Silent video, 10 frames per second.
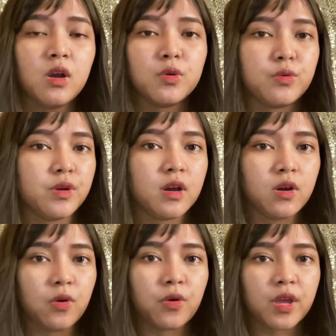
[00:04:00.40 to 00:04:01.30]
udah
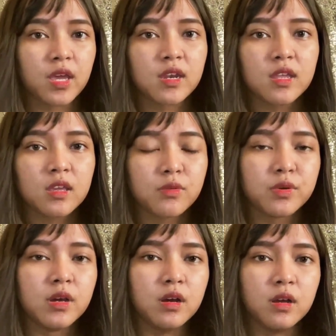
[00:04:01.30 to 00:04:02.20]
oke okay nih
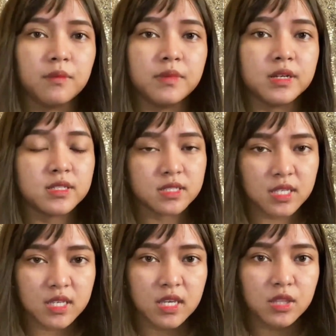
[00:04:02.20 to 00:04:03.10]
udah
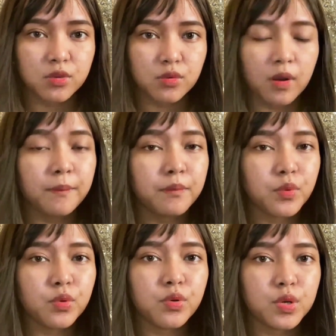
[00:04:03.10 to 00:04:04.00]
bersih gitu
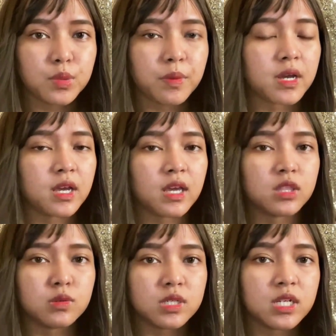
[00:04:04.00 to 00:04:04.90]
lembut pakai
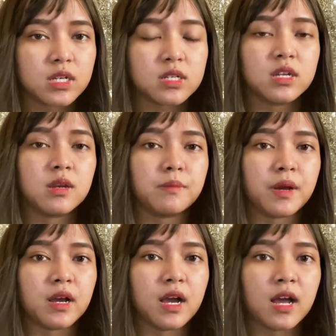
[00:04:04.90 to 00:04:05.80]
toner dan
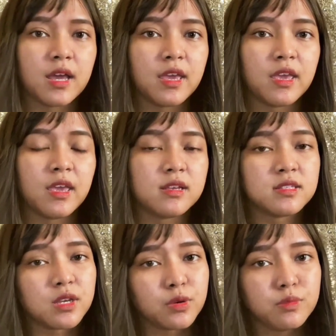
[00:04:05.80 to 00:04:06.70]
pakai
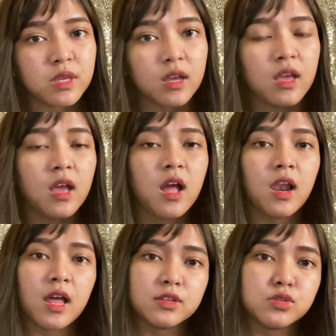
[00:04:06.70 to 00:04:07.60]
serumnya
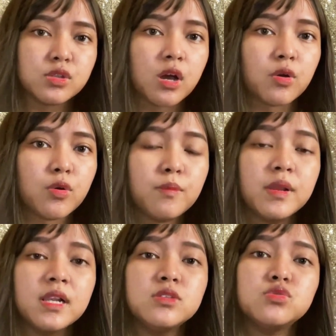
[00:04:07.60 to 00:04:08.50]
lanjut aku
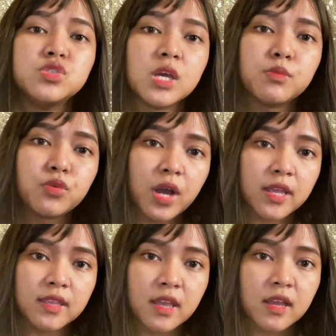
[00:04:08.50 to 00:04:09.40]
beli cucian
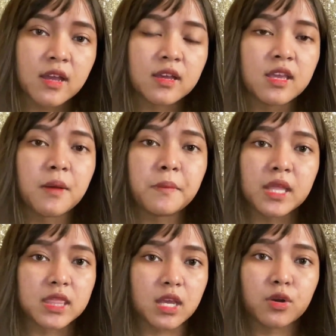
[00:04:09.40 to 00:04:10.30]
mukanya yang
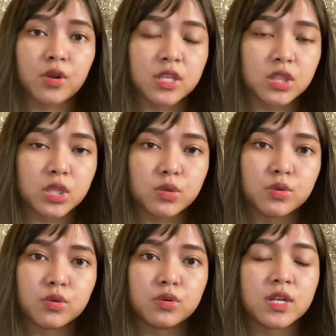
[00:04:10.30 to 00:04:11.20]
patenol
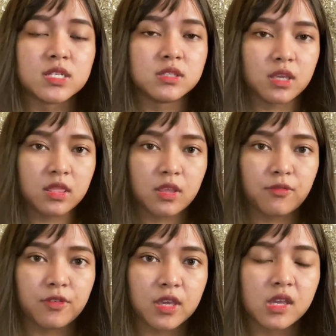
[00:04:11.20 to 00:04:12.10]
itu dari skin
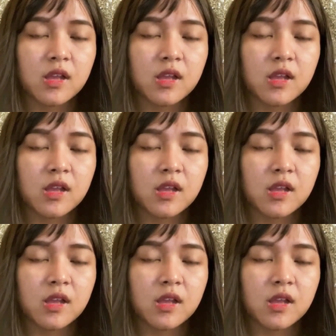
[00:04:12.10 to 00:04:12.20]
tv